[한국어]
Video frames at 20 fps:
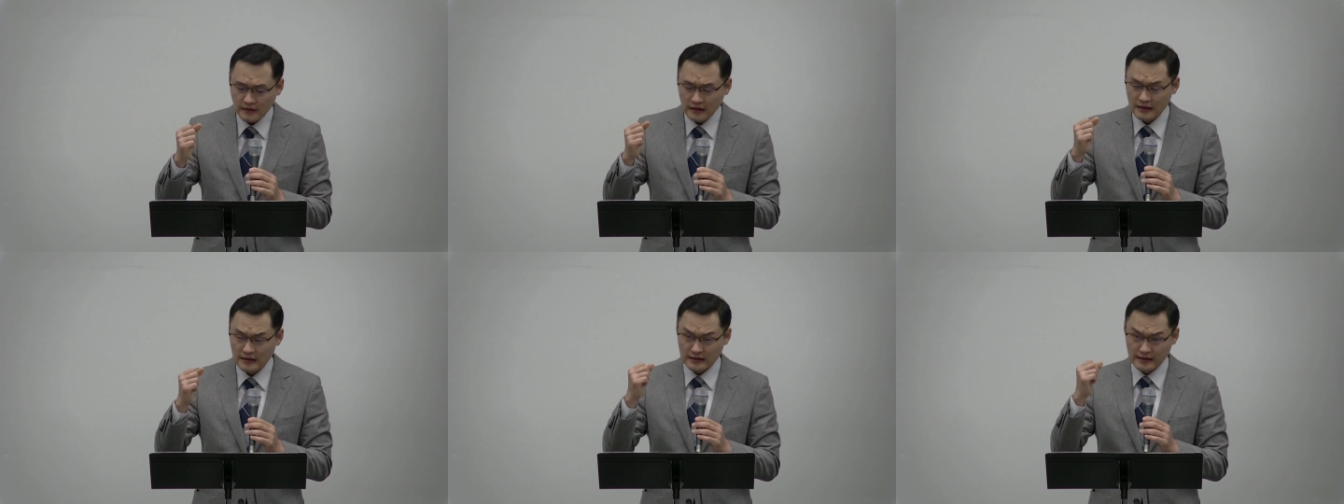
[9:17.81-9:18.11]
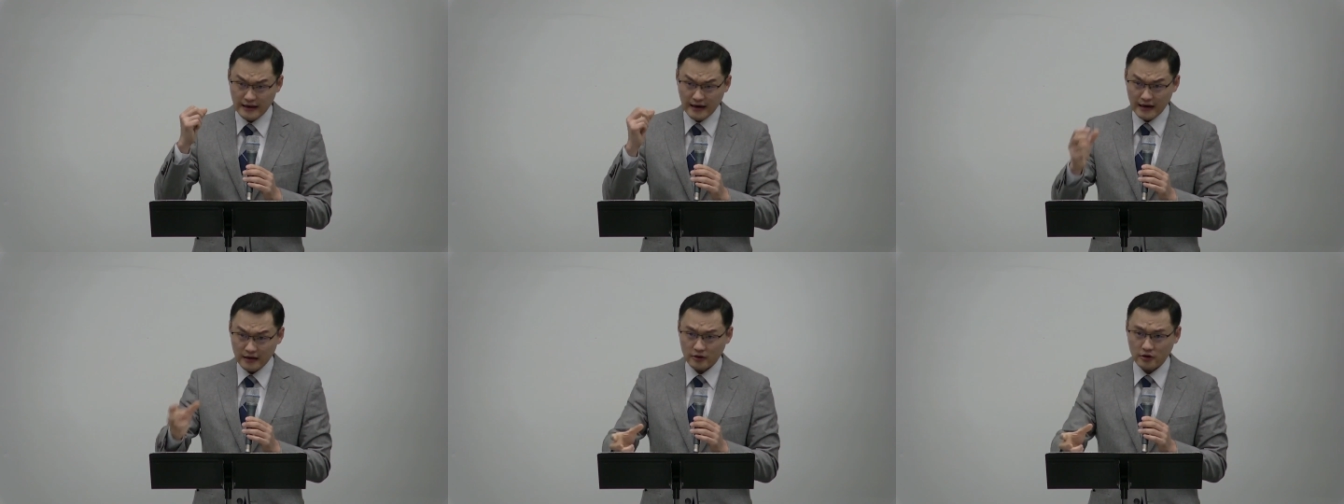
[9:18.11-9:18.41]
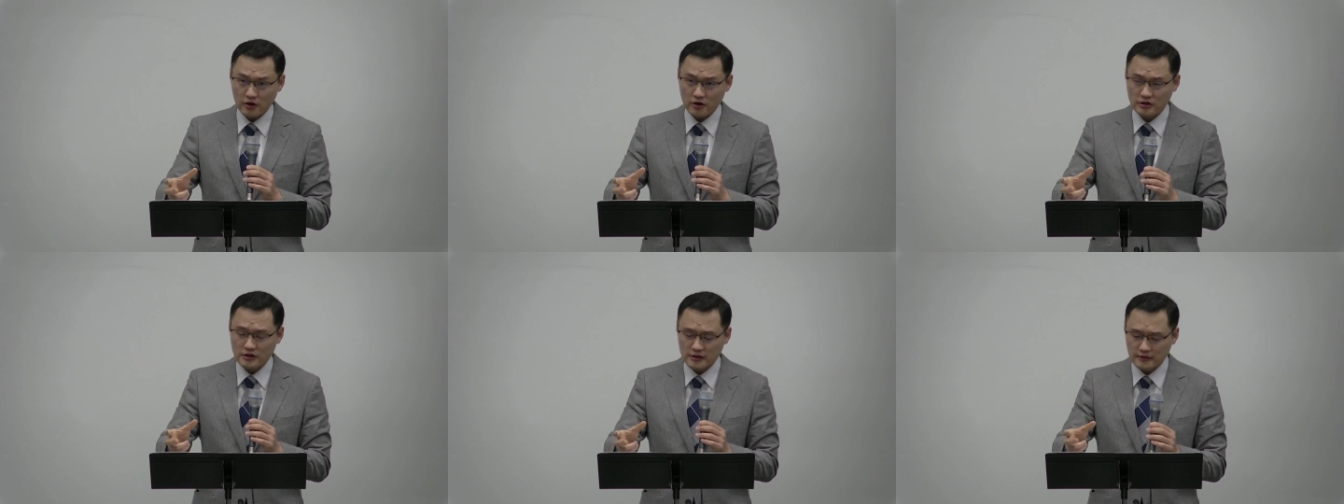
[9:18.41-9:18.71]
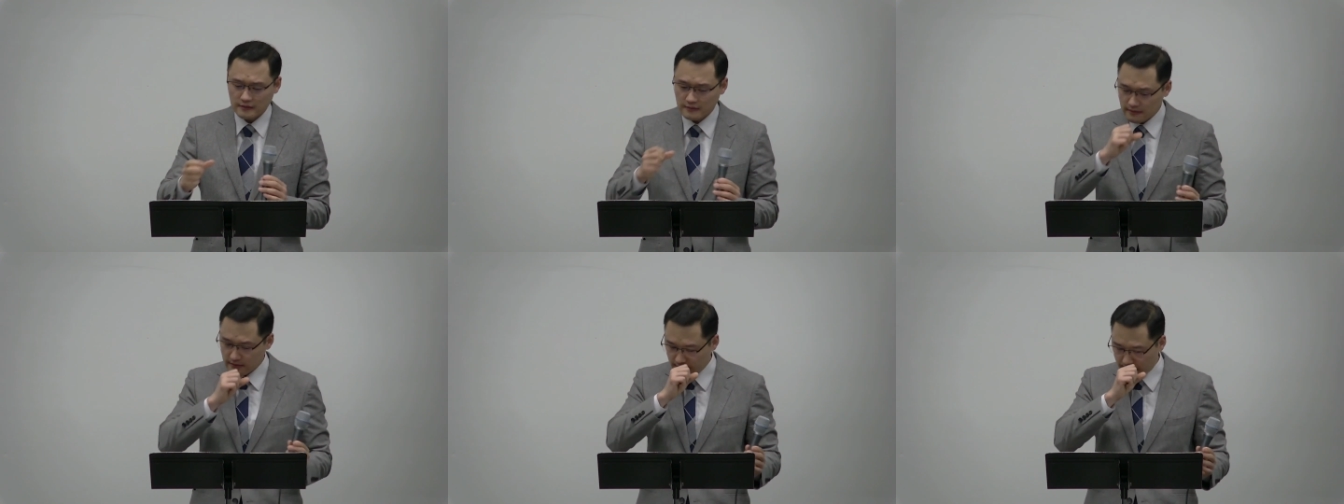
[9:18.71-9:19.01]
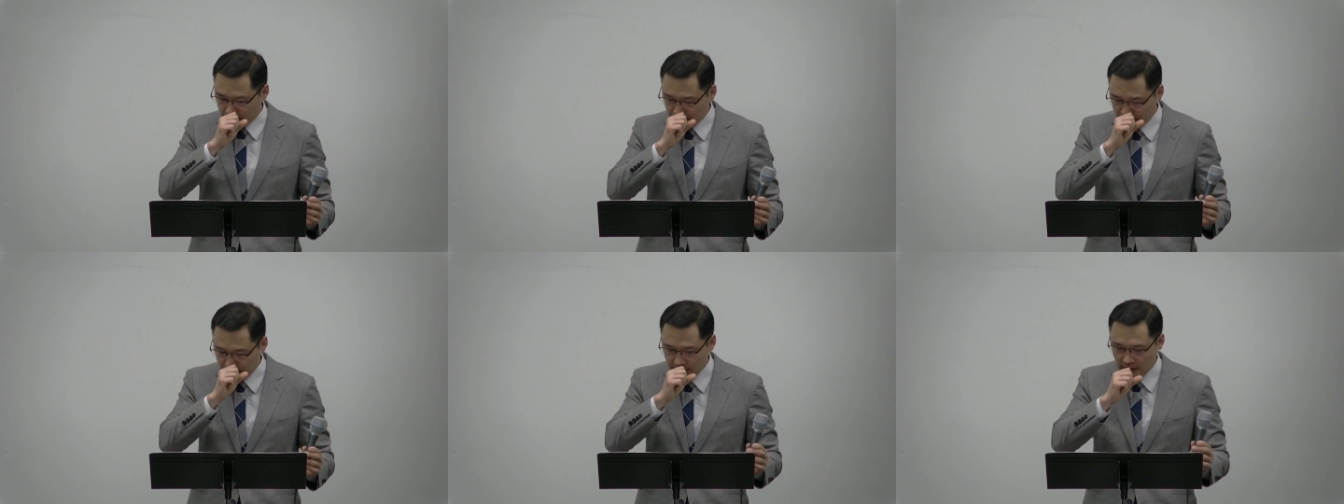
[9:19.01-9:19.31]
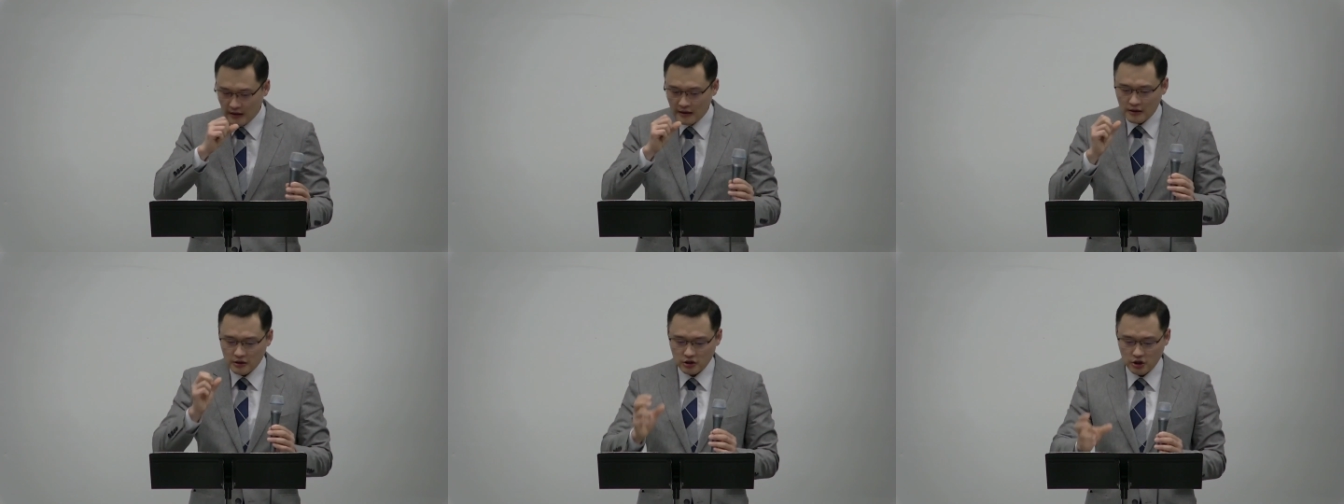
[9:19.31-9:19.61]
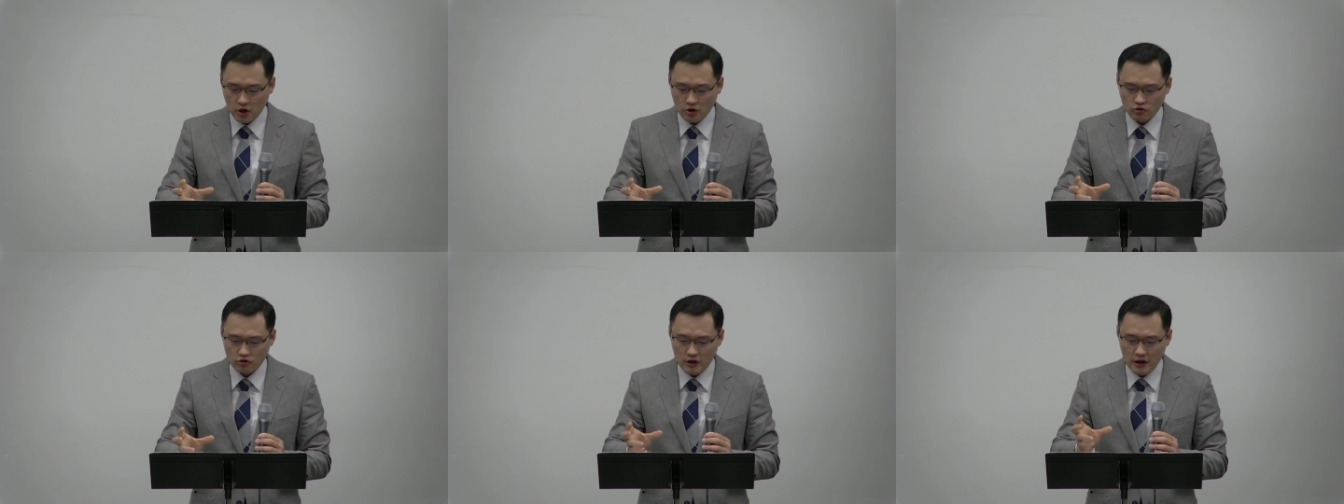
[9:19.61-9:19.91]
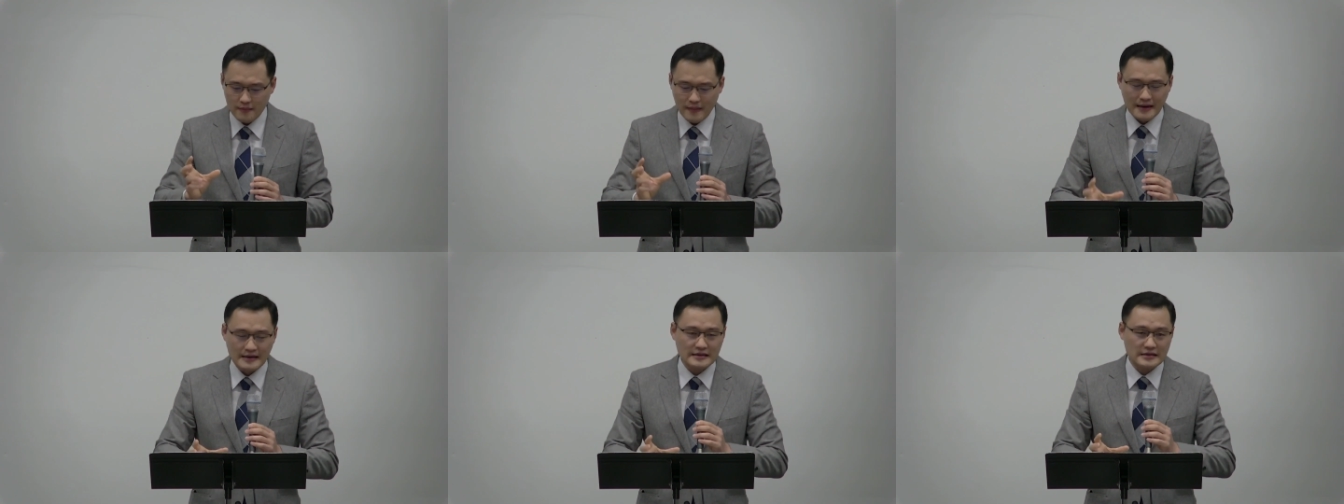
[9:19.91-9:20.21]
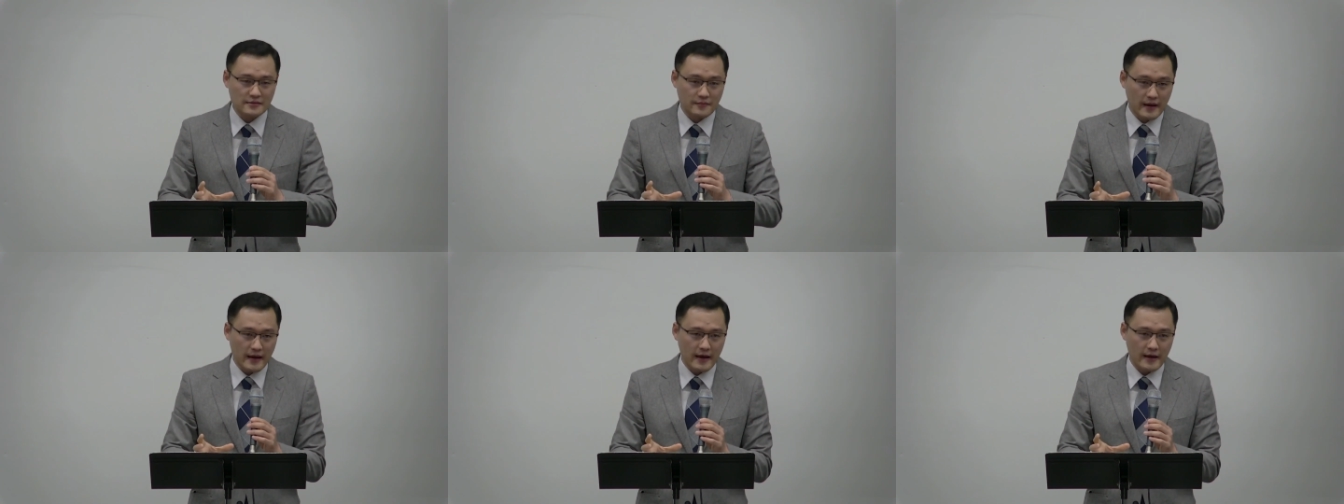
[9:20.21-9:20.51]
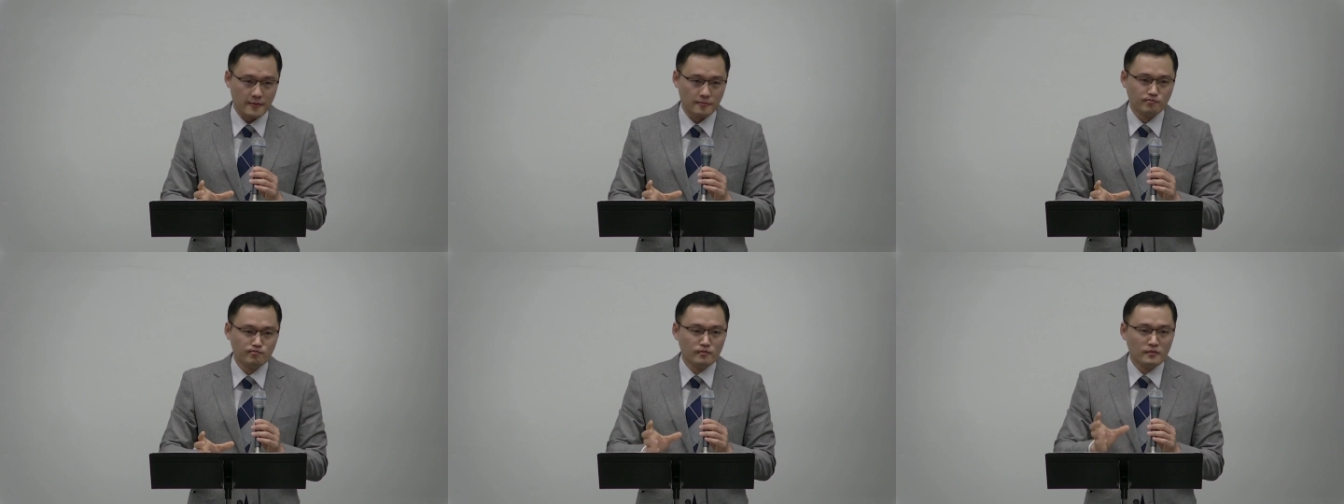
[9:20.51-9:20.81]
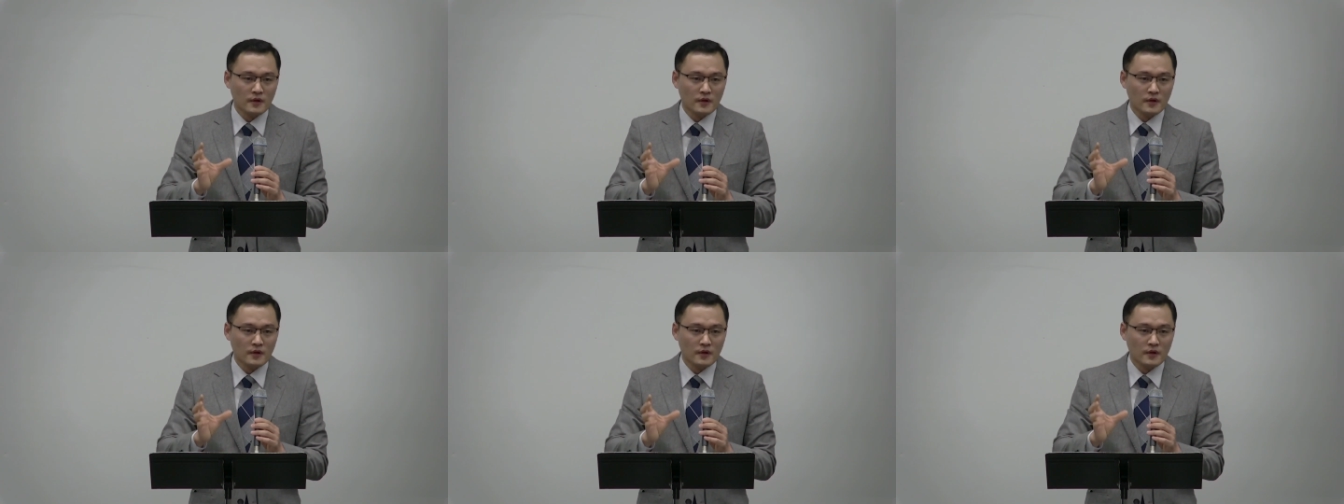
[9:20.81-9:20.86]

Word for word: 그들에게 떨어진 음, 천국의 말씀에